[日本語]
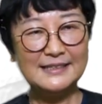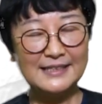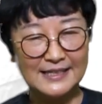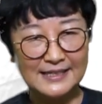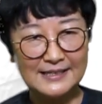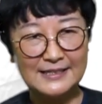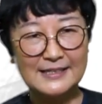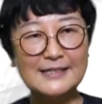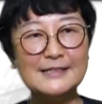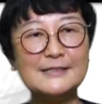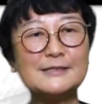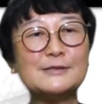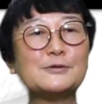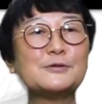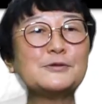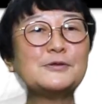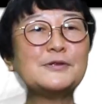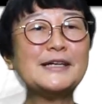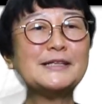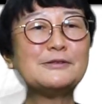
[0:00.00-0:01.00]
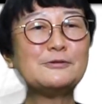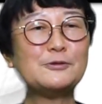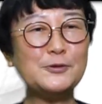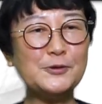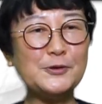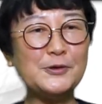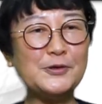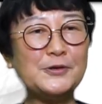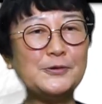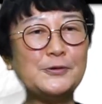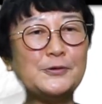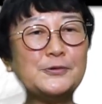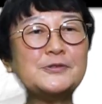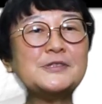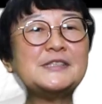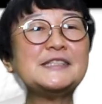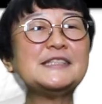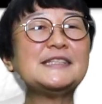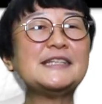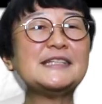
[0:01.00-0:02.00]
でその後
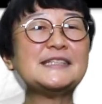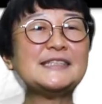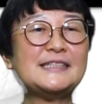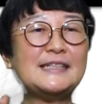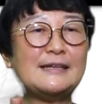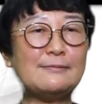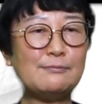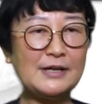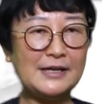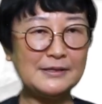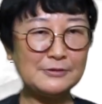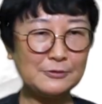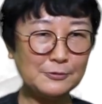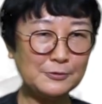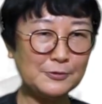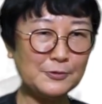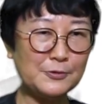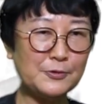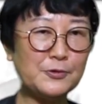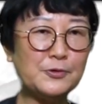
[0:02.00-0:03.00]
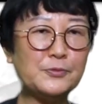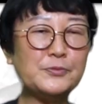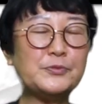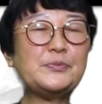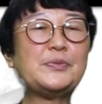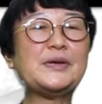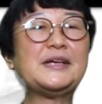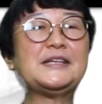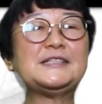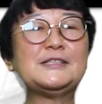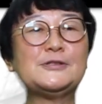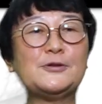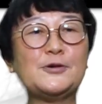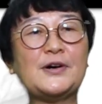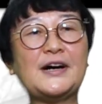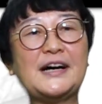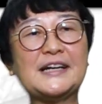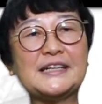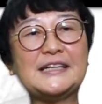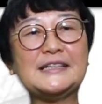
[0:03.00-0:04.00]
おうちでシネマートのホームページ
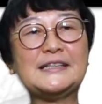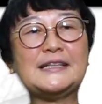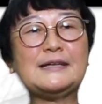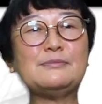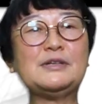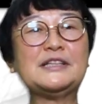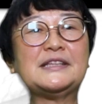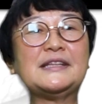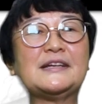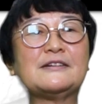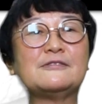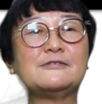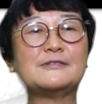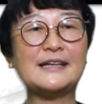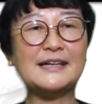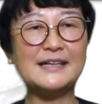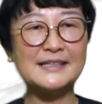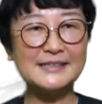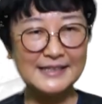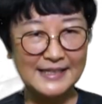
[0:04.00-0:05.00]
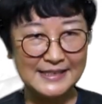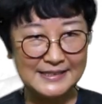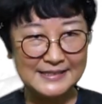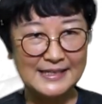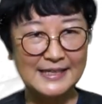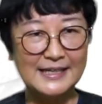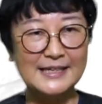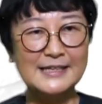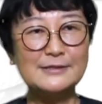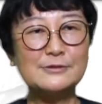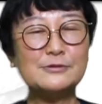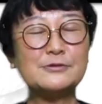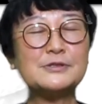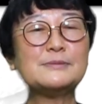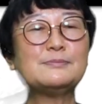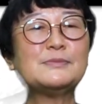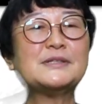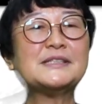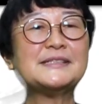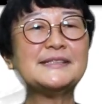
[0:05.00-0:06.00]
を開けてみてください。そう
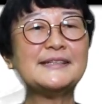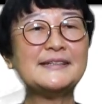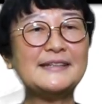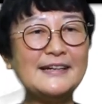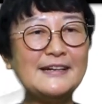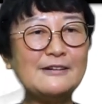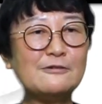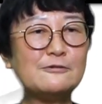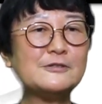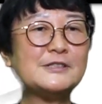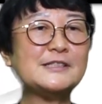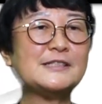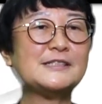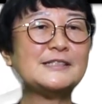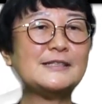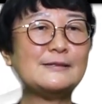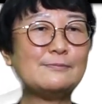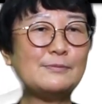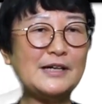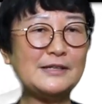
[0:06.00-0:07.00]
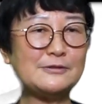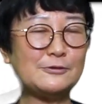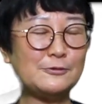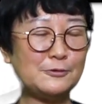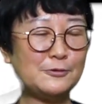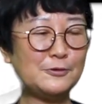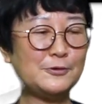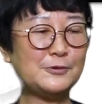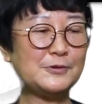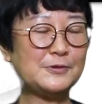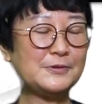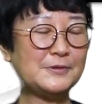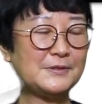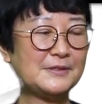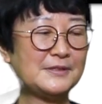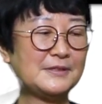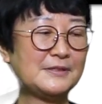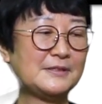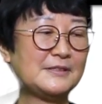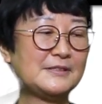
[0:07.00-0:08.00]
しましたらおうちでシネマートの
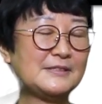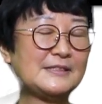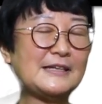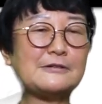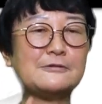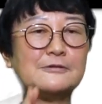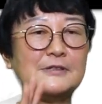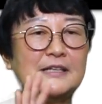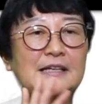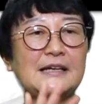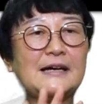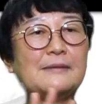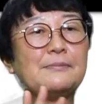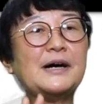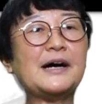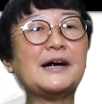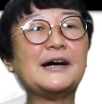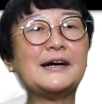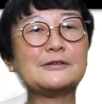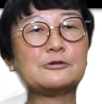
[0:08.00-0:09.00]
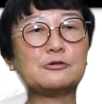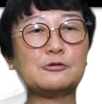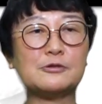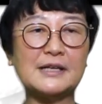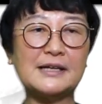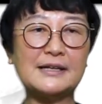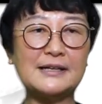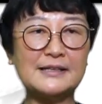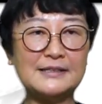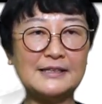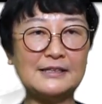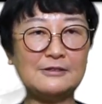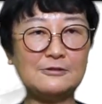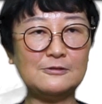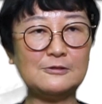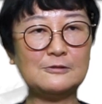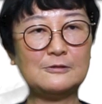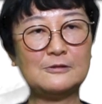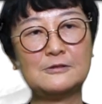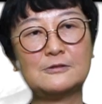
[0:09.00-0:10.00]
作品がバーッと並んで
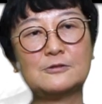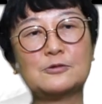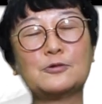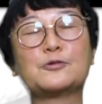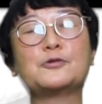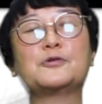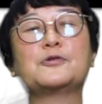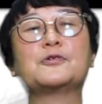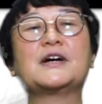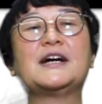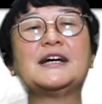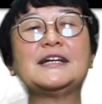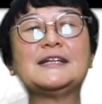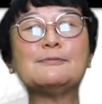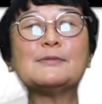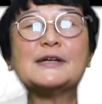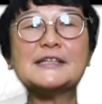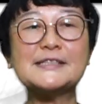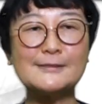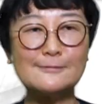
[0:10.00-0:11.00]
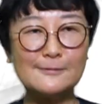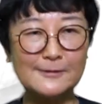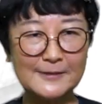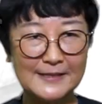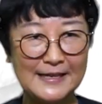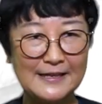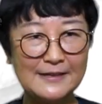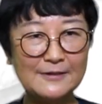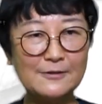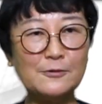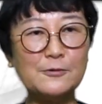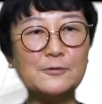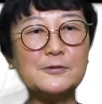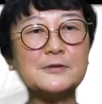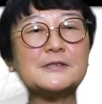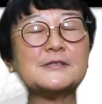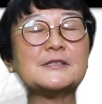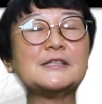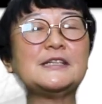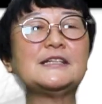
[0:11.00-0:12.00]
るところがありますので
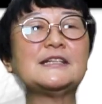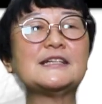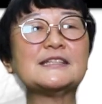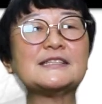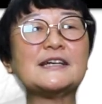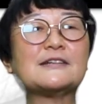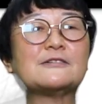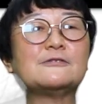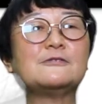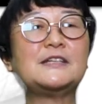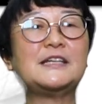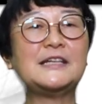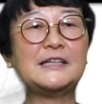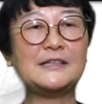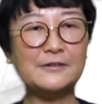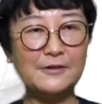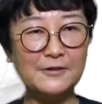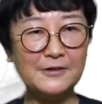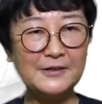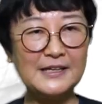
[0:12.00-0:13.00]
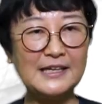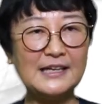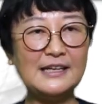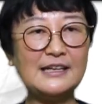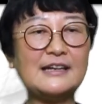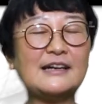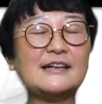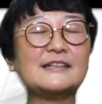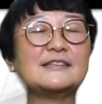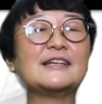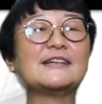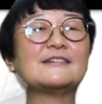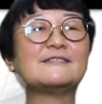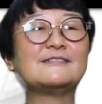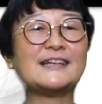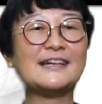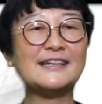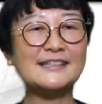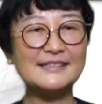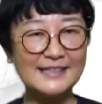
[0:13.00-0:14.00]
お好きな作品を選んで
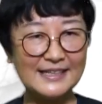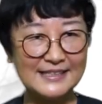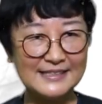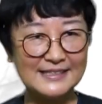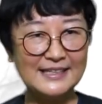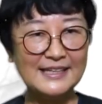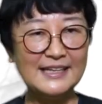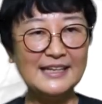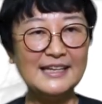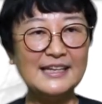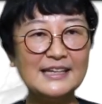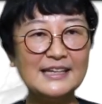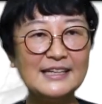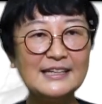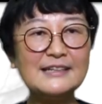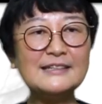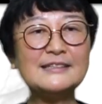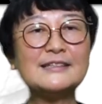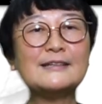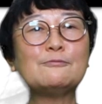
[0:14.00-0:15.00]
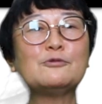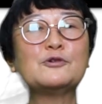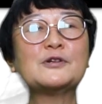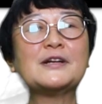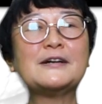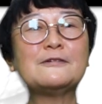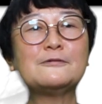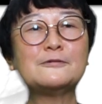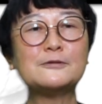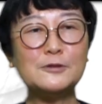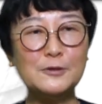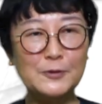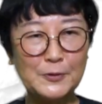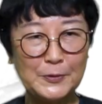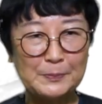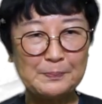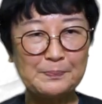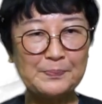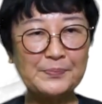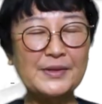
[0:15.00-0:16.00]
ください。選んでもらう
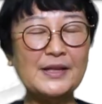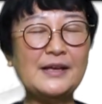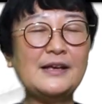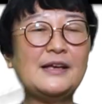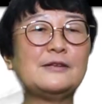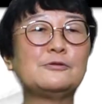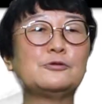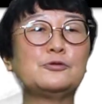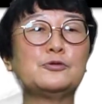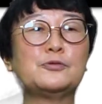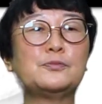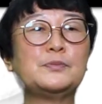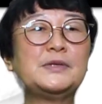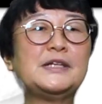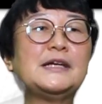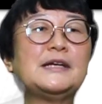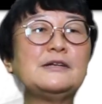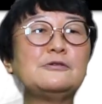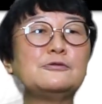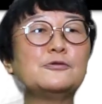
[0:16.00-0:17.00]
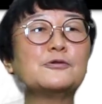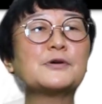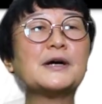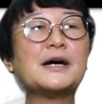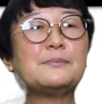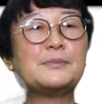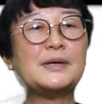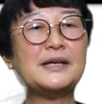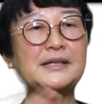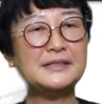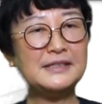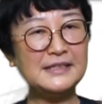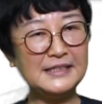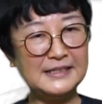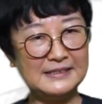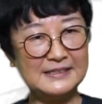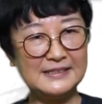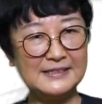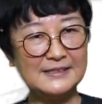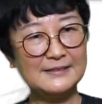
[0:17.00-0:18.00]
と、えっと、ミレールの画面
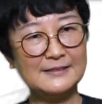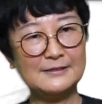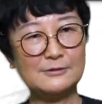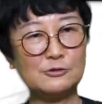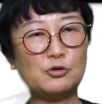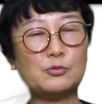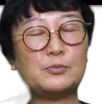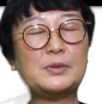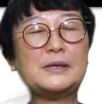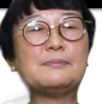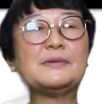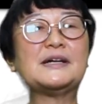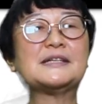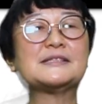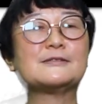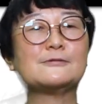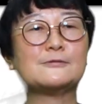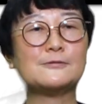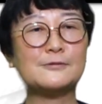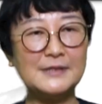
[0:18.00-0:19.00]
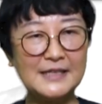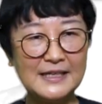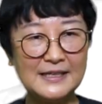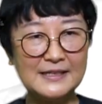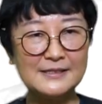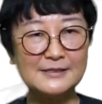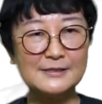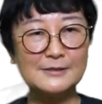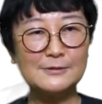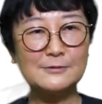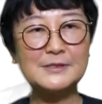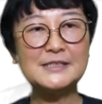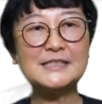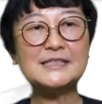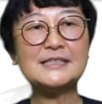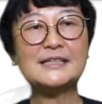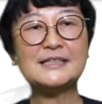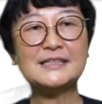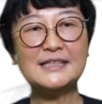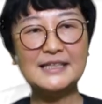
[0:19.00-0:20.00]
に飛びますのでそ
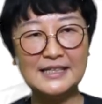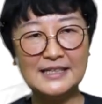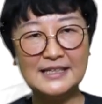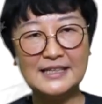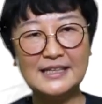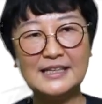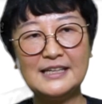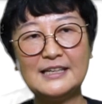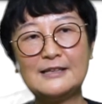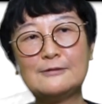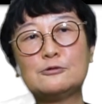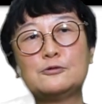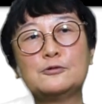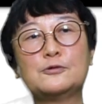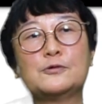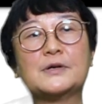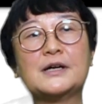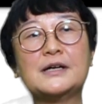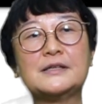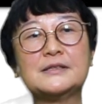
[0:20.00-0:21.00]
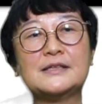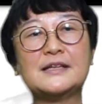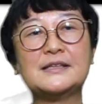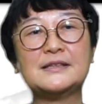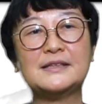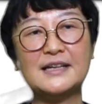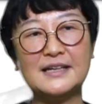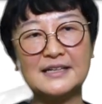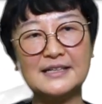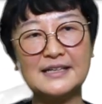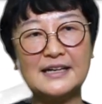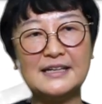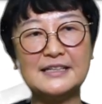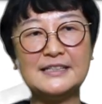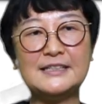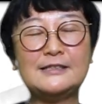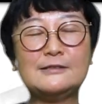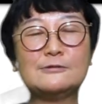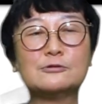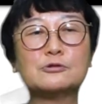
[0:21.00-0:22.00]
ちらで、えっと、簡単な
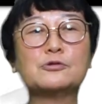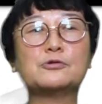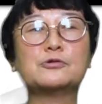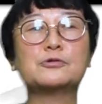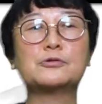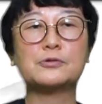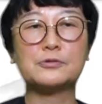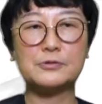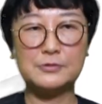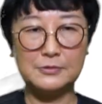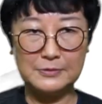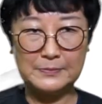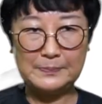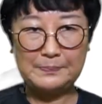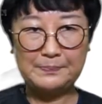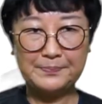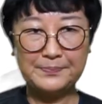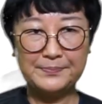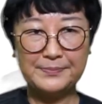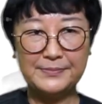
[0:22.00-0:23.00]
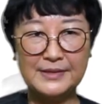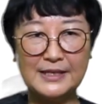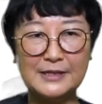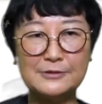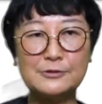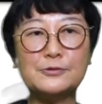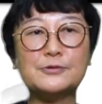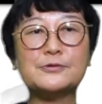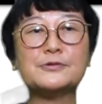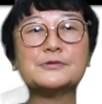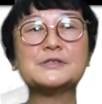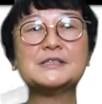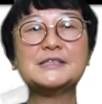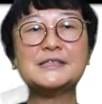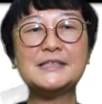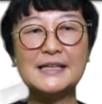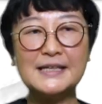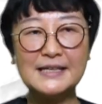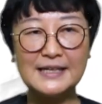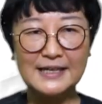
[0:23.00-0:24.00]
会員登録などを
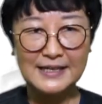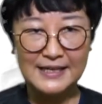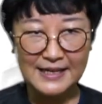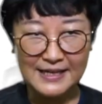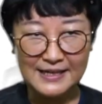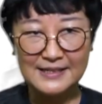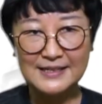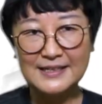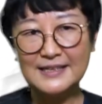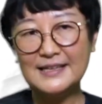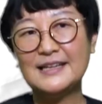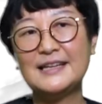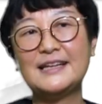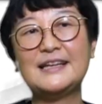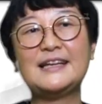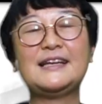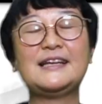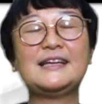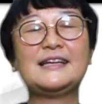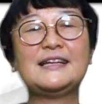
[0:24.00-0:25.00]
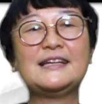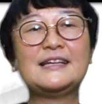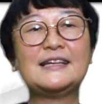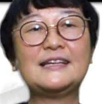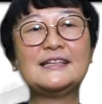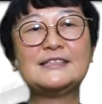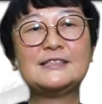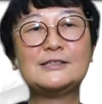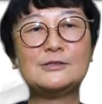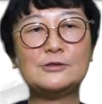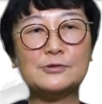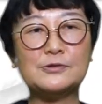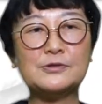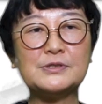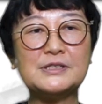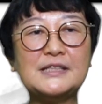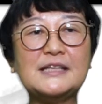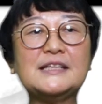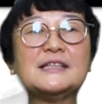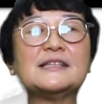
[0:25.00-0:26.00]
してからえー、視聴
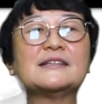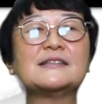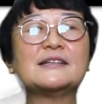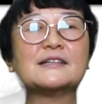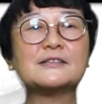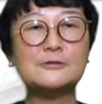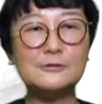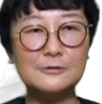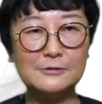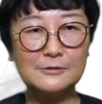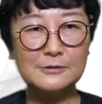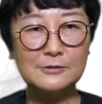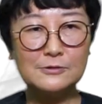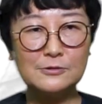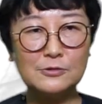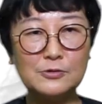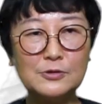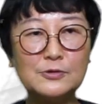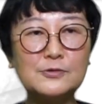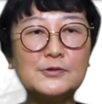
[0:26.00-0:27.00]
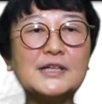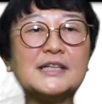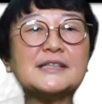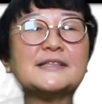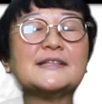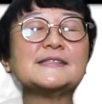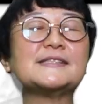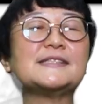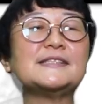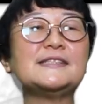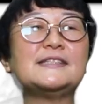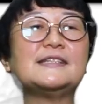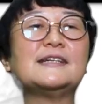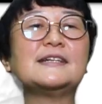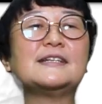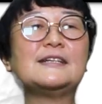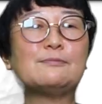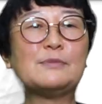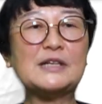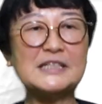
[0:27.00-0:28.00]
していただくという形に
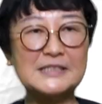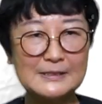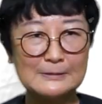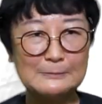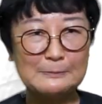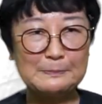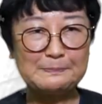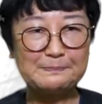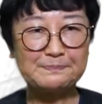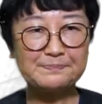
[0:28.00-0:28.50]
なります。